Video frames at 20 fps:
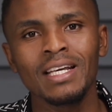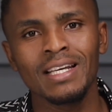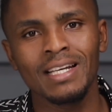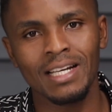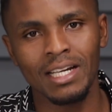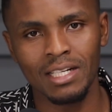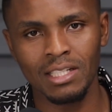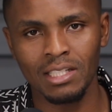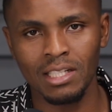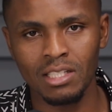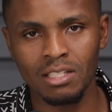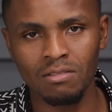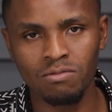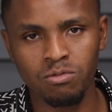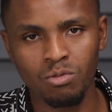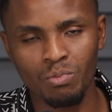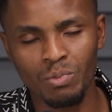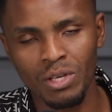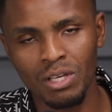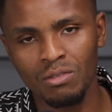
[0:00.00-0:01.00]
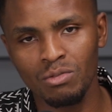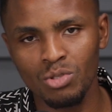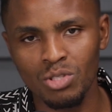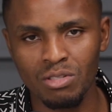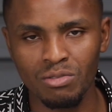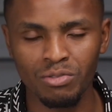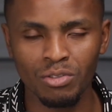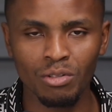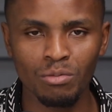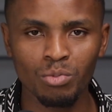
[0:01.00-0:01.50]
qualitatifs pour payer vos
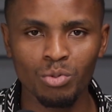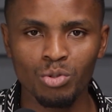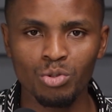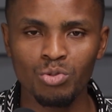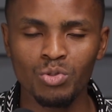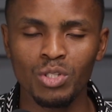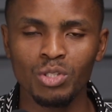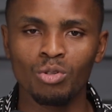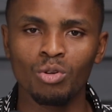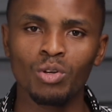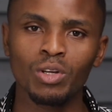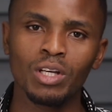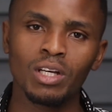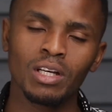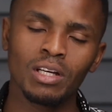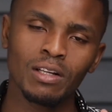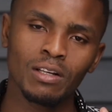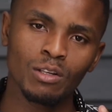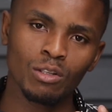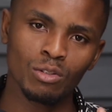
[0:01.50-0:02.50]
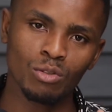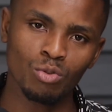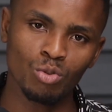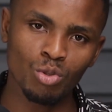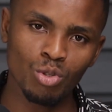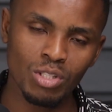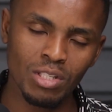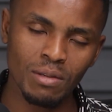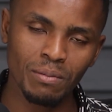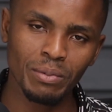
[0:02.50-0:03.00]
différents produits. Donc le
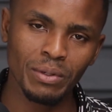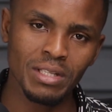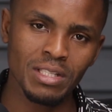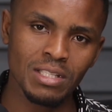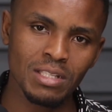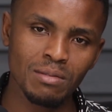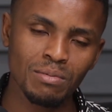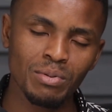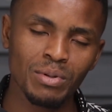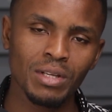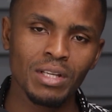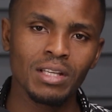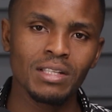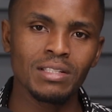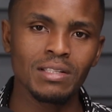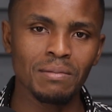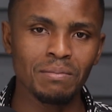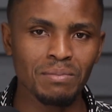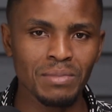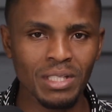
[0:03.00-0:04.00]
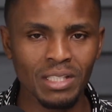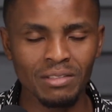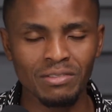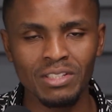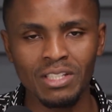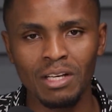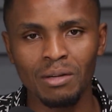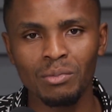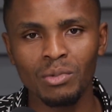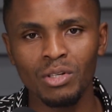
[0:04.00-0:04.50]
deuxième principe, c'est bien
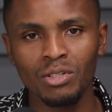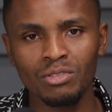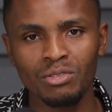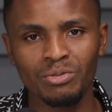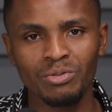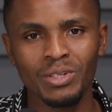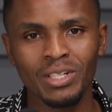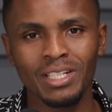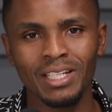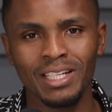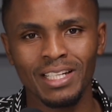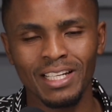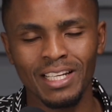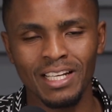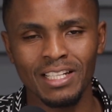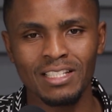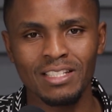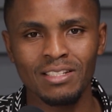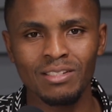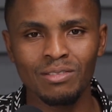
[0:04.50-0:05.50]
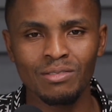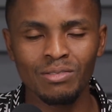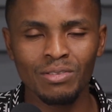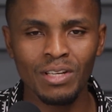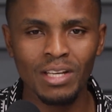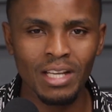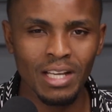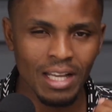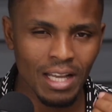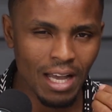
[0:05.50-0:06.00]
évidemment de faire des créatives
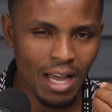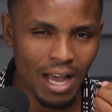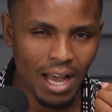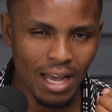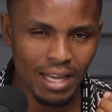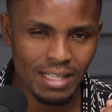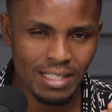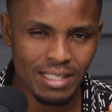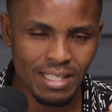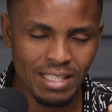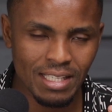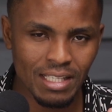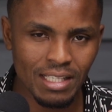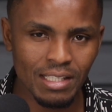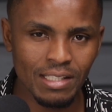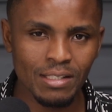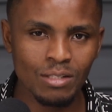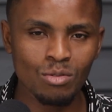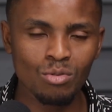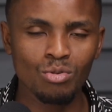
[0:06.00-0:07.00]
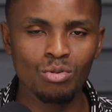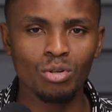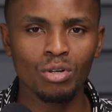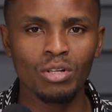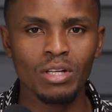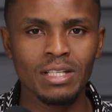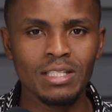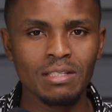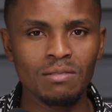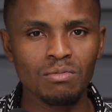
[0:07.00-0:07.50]
axées sur
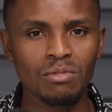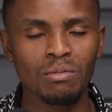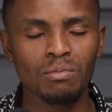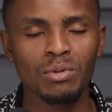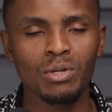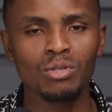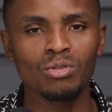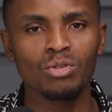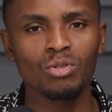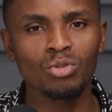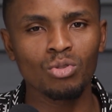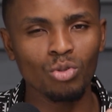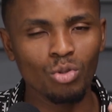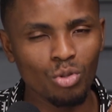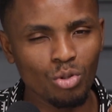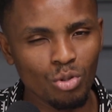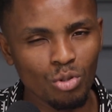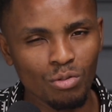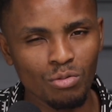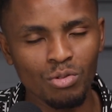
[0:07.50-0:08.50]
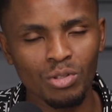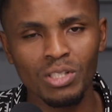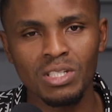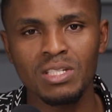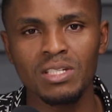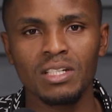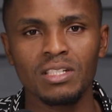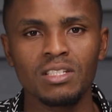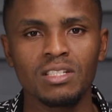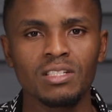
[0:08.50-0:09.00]
les types de personnes que vous
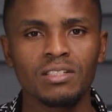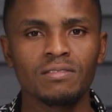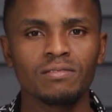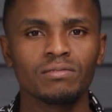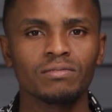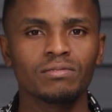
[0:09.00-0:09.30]
recherchez.